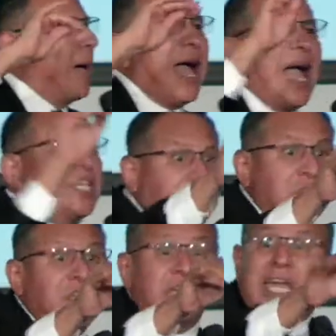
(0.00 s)
Allí
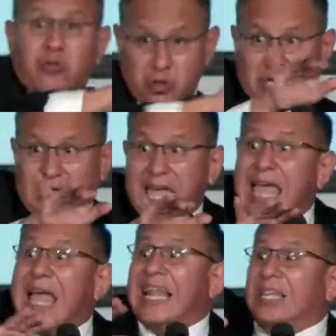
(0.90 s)
sí, eso sí,
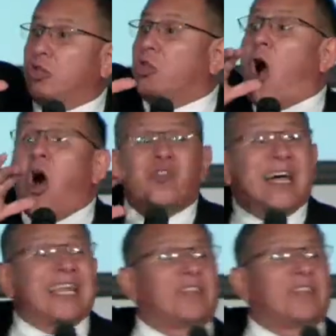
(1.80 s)
toda la